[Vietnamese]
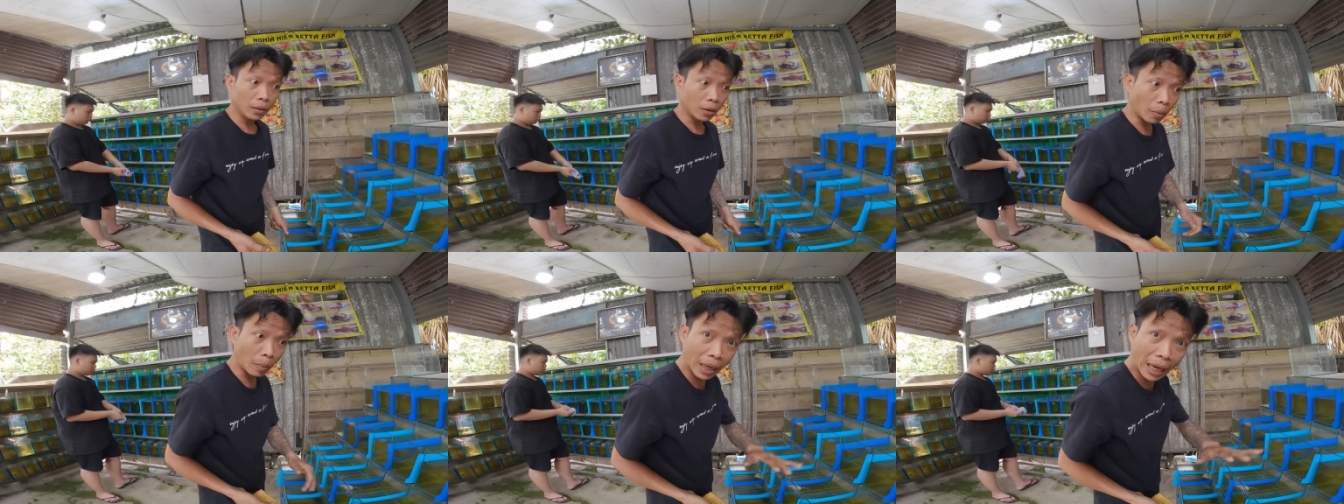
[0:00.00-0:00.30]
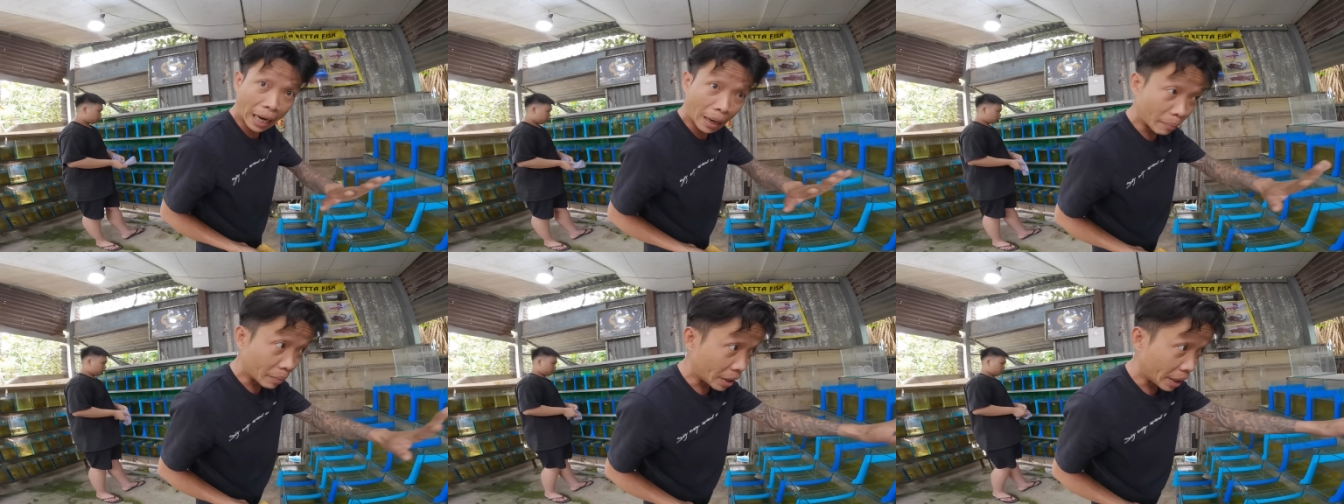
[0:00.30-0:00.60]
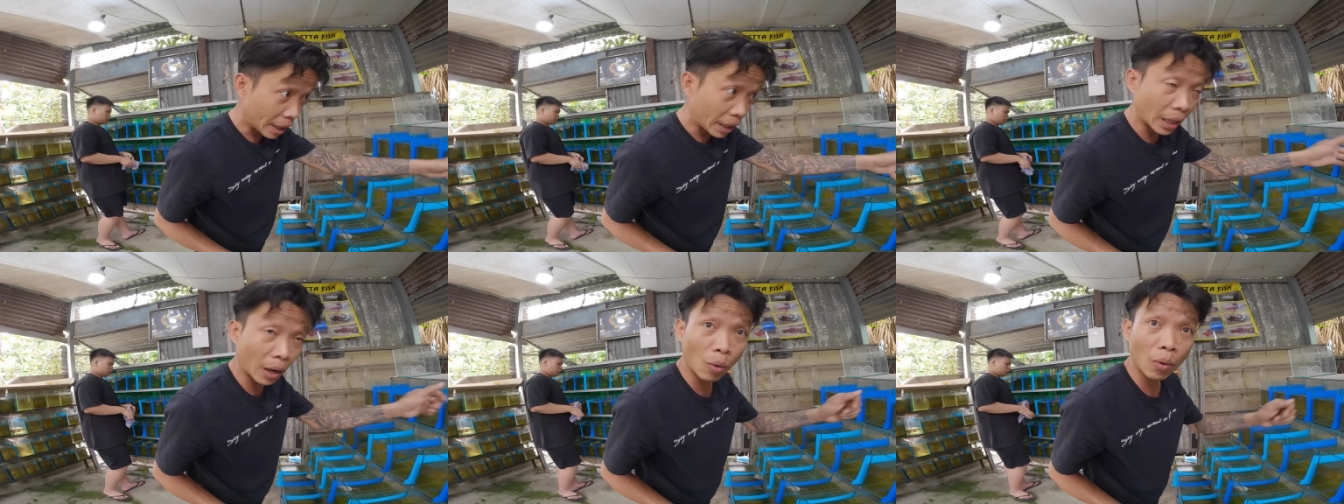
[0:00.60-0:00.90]
rồi mày làm
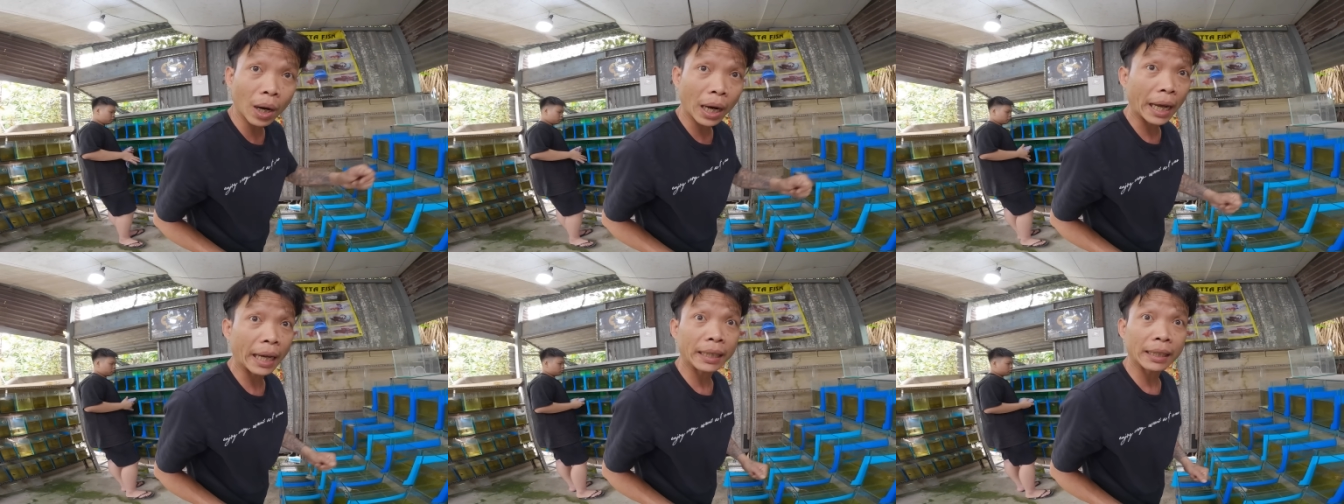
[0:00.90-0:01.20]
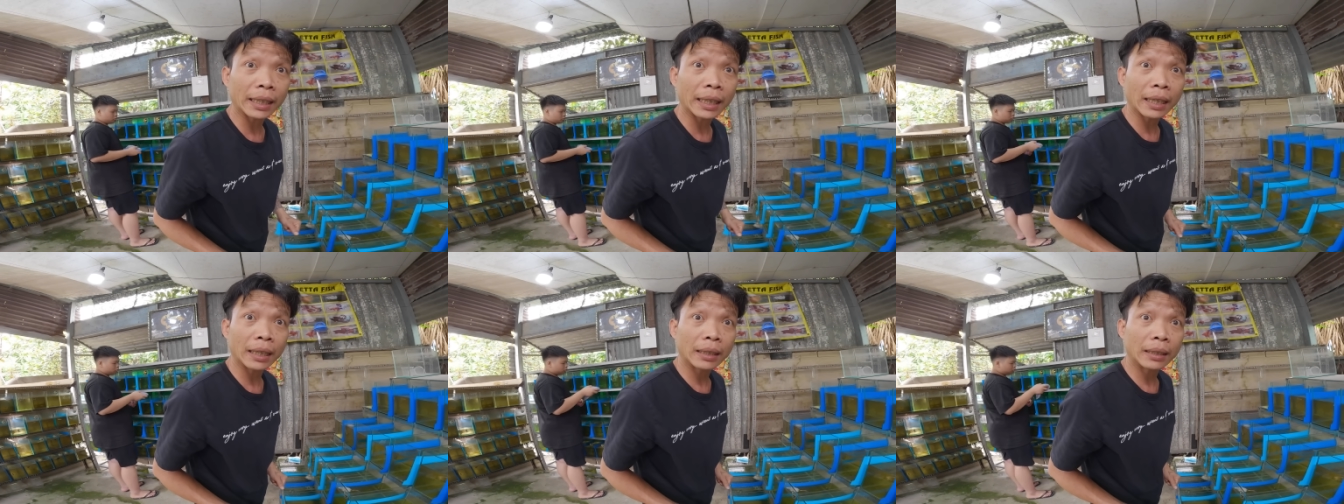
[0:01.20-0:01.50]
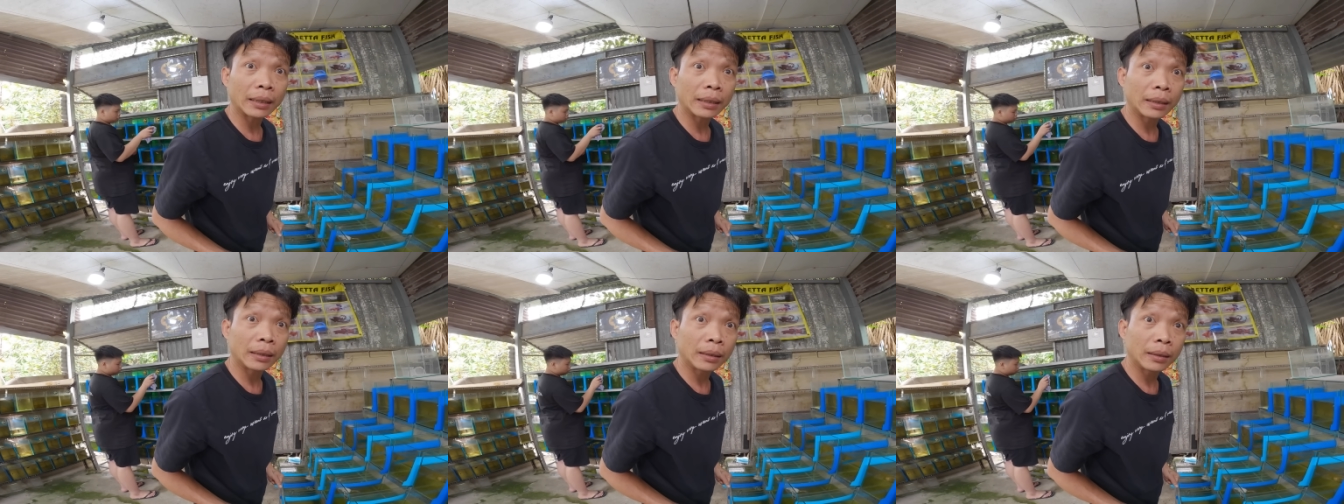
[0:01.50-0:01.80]
việc đâu có lại người ta
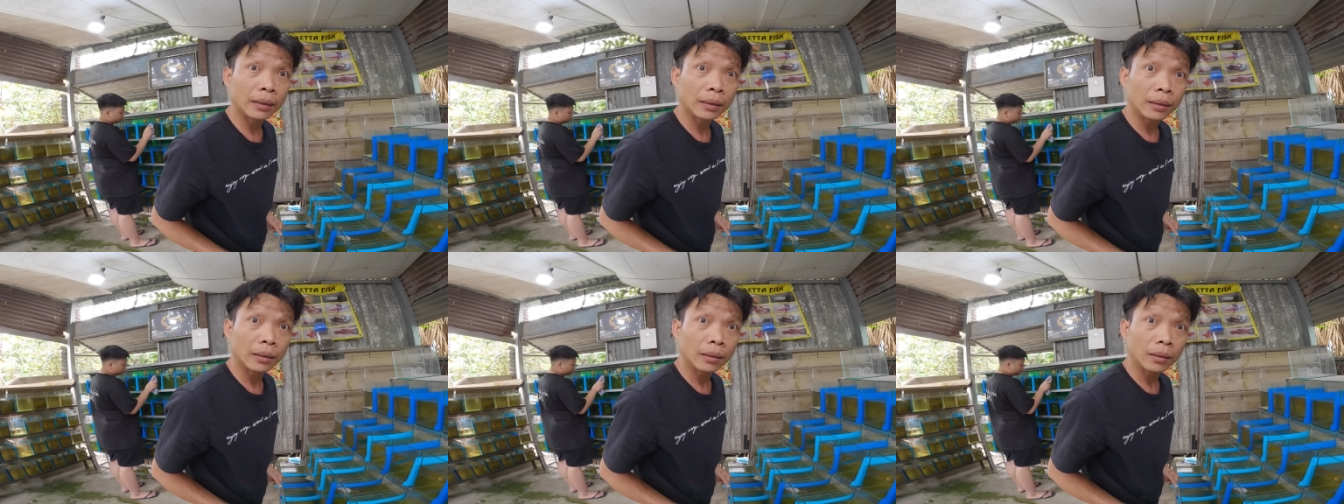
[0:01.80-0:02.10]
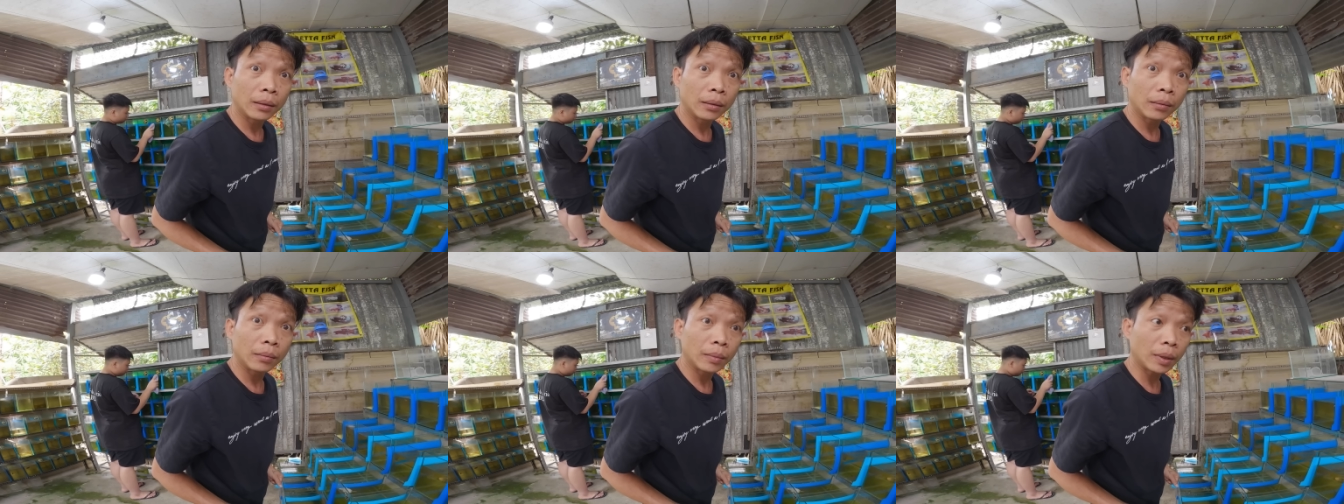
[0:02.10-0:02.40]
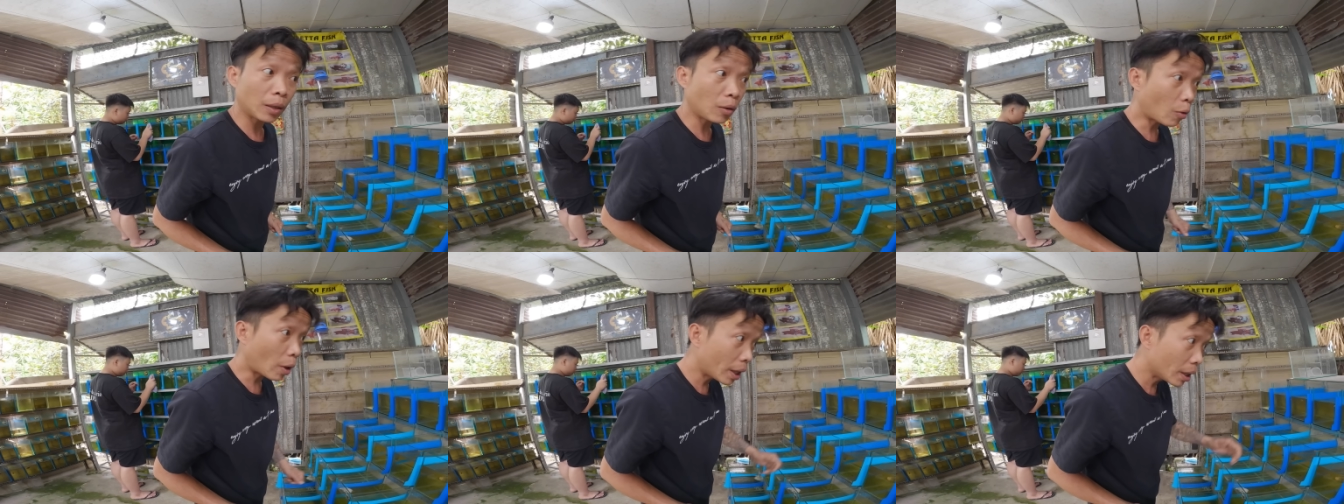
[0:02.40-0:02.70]
đúng rồi
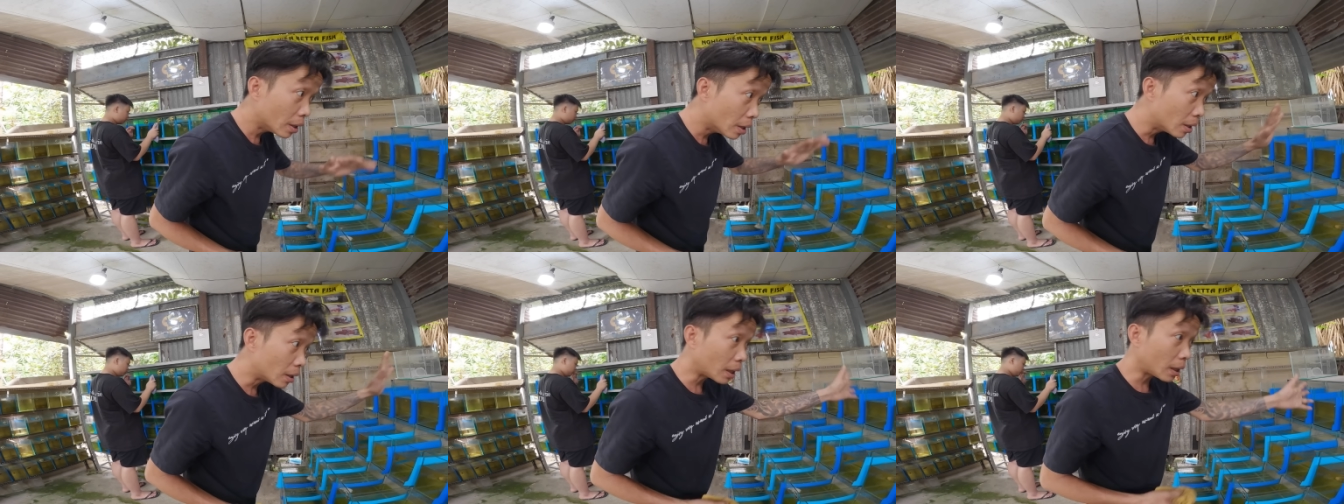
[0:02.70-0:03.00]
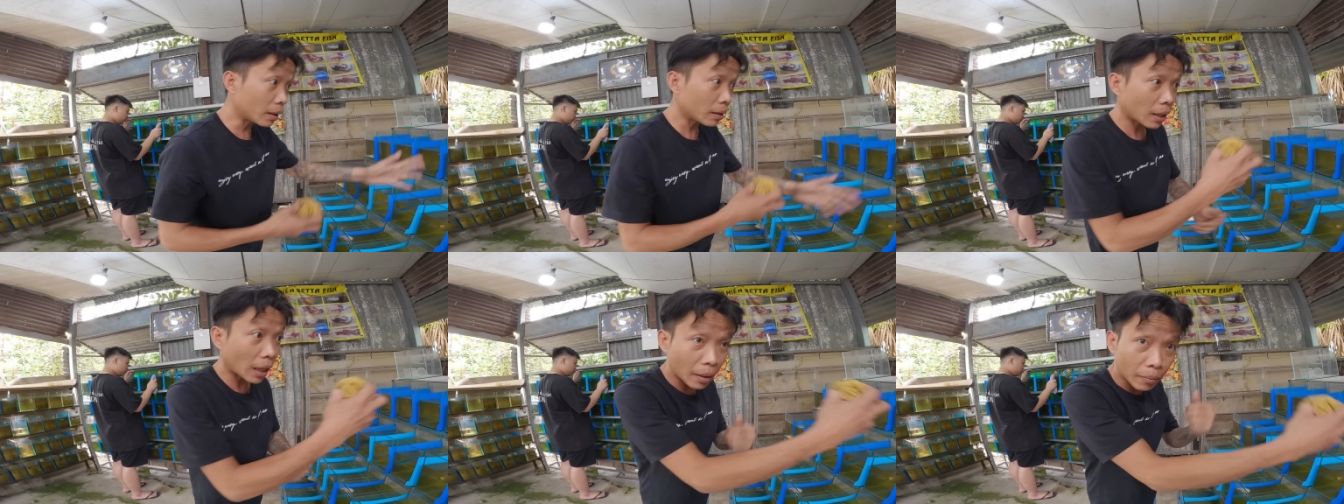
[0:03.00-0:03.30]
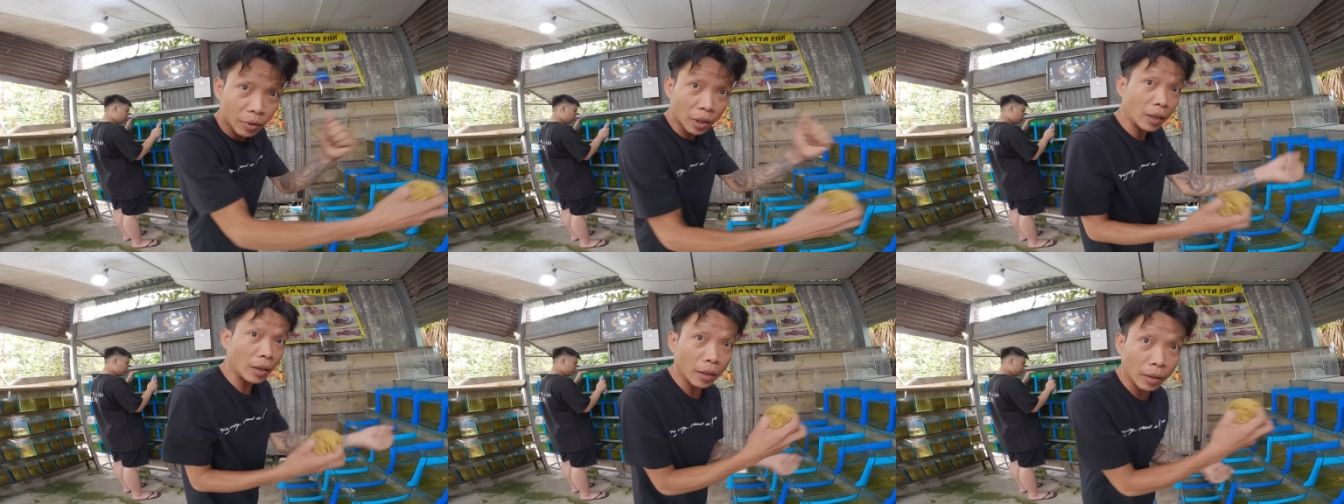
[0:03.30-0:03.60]
mấy ngoài đường là người ta
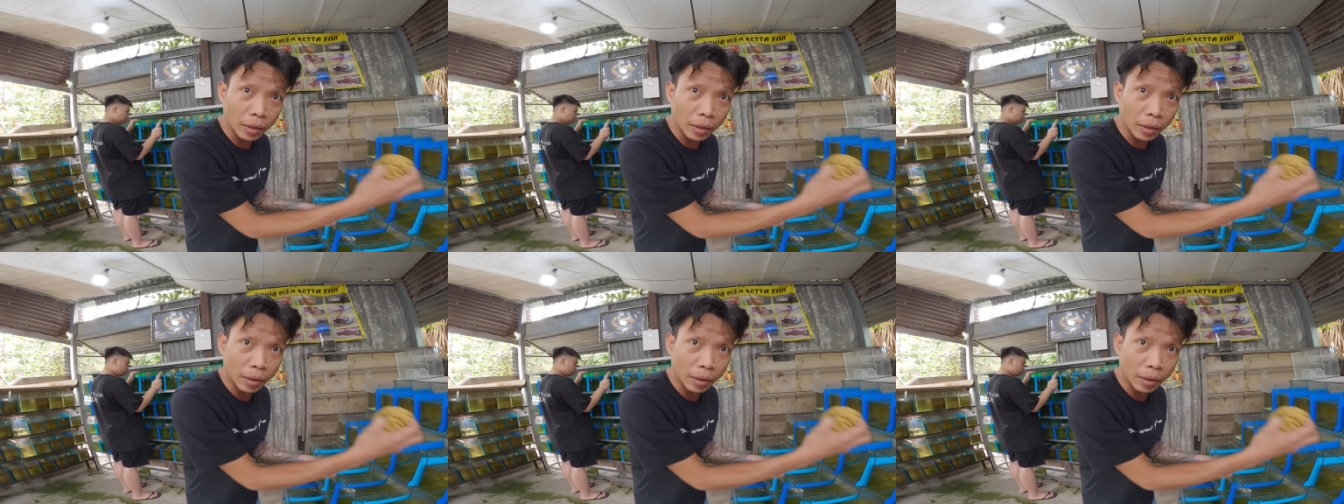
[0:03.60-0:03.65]
làm